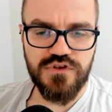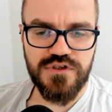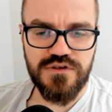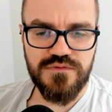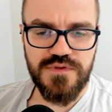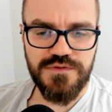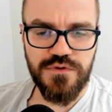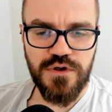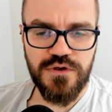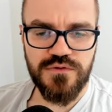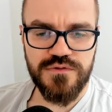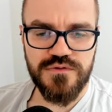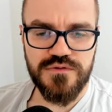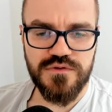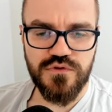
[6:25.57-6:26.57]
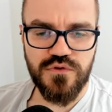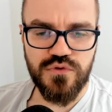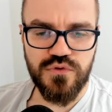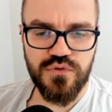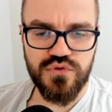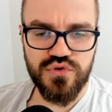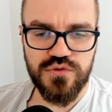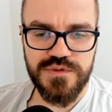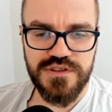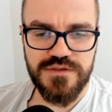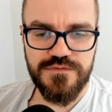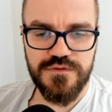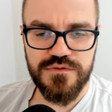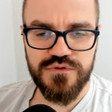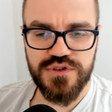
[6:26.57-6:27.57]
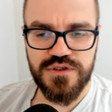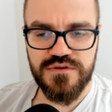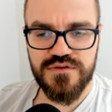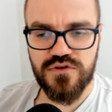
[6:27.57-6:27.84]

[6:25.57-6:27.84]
Und dann, wir freuen uns, unseren neuen Ökostromdreh vorzustellen.